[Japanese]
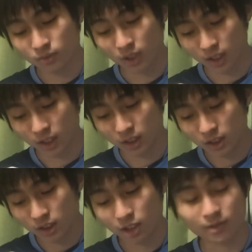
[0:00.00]
は
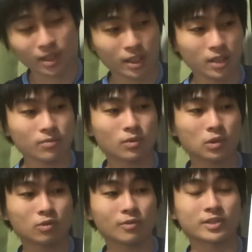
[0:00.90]
い、でまあねこ
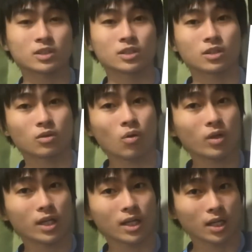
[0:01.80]
の馬別に後
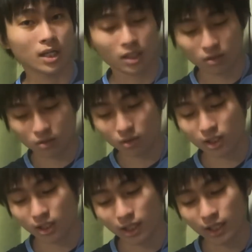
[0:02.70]
位から後位
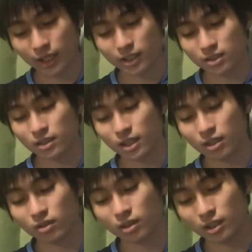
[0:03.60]
から速い足使える
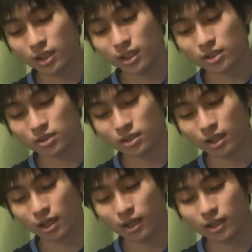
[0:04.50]
んでいい位置つけ
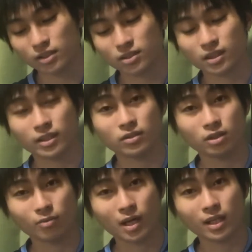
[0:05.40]
て速い足使えるん
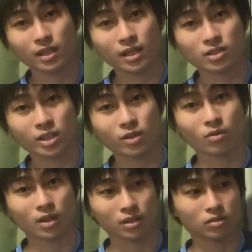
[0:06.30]
で、まあ、安定してん
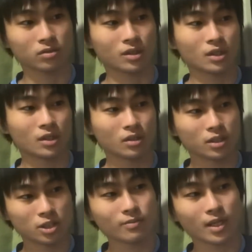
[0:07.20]
のかなと
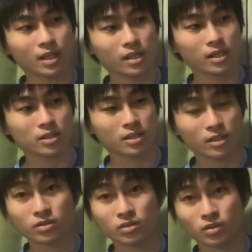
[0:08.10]
一番安定してね
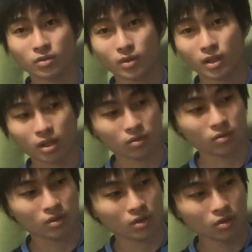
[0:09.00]
強いのかなと
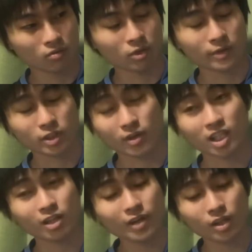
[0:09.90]
思いました、まあ、
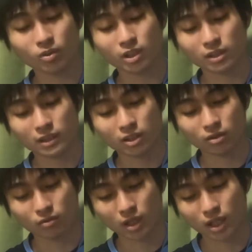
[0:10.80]
頭がどうかって言われる
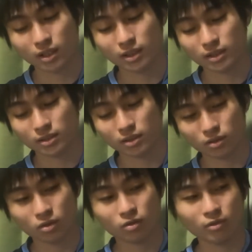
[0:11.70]
と分からないんですけ
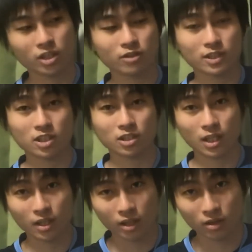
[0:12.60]
ど、まあ、一番信
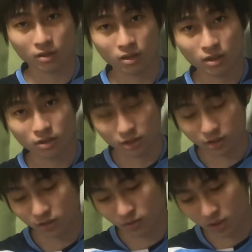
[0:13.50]
頼できる
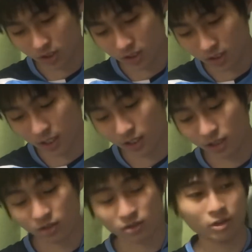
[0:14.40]
軸として信頼で
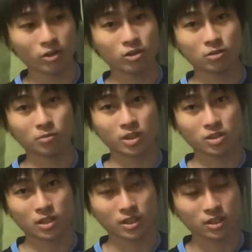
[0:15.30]
きる馬
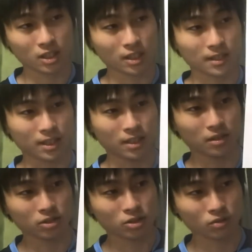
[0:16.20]
なんじゃないで
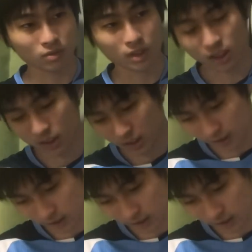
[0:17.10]
しょうか。は